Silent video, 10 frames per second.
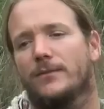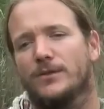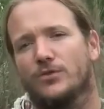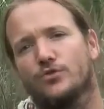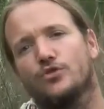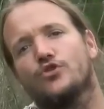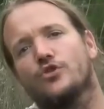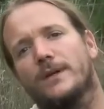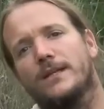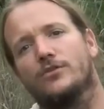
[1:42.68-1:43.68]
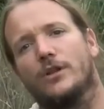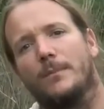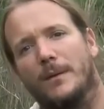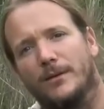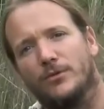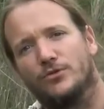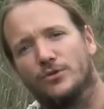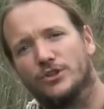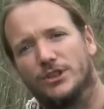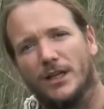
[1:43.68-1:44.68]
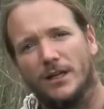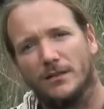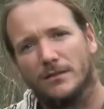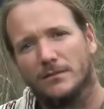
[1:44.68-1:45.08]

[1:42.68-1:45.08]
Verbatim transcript: formations d'une semaine sur la permaculture en général.